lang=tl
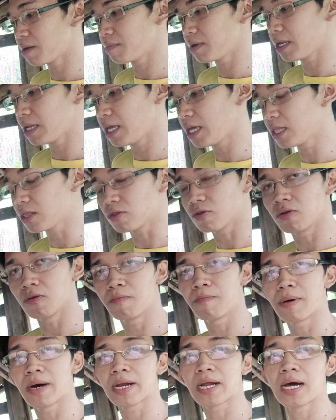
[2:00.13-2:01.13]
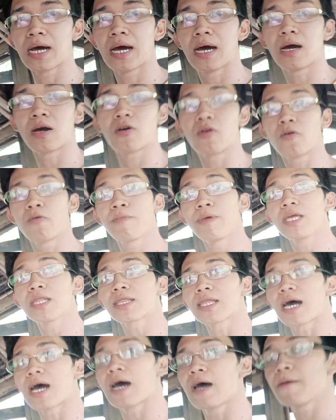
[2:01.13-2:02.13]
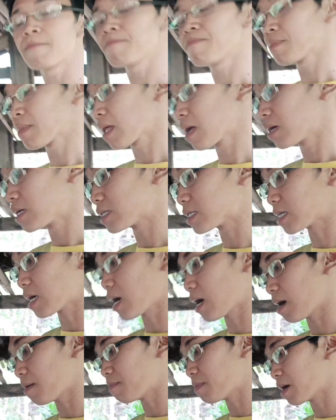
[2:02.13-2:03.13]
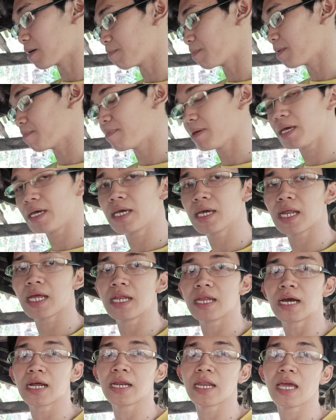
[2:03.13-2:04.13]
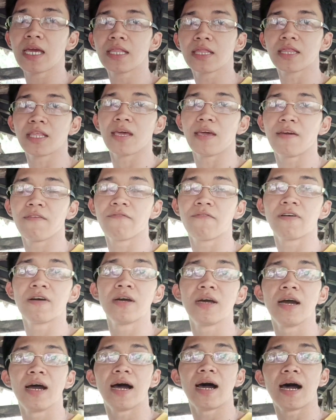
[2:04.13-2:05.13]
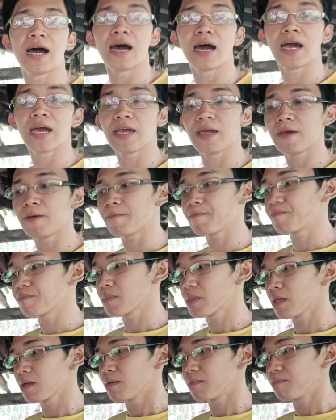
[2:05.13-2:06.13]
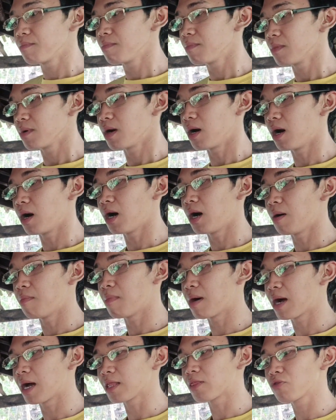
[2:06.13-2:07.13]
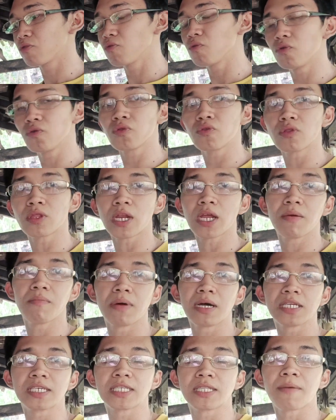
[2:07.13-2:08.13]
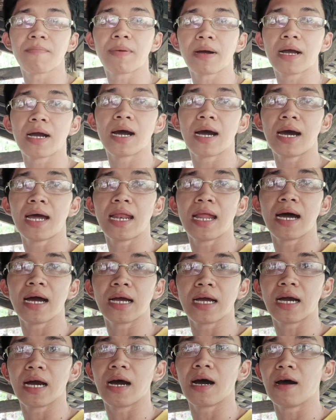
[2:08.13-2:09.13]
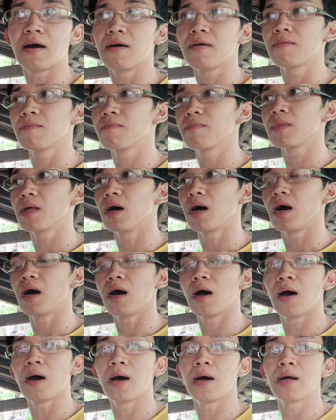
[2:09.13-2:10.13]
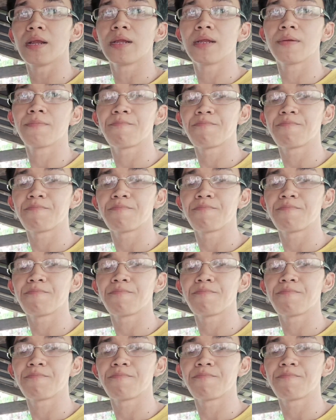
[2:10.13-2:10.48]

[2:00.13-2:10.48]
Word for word: namin dito para kumita sa pagpipigiri ng native ay uh, mga 2 to 3 months na pag-aalaga uh,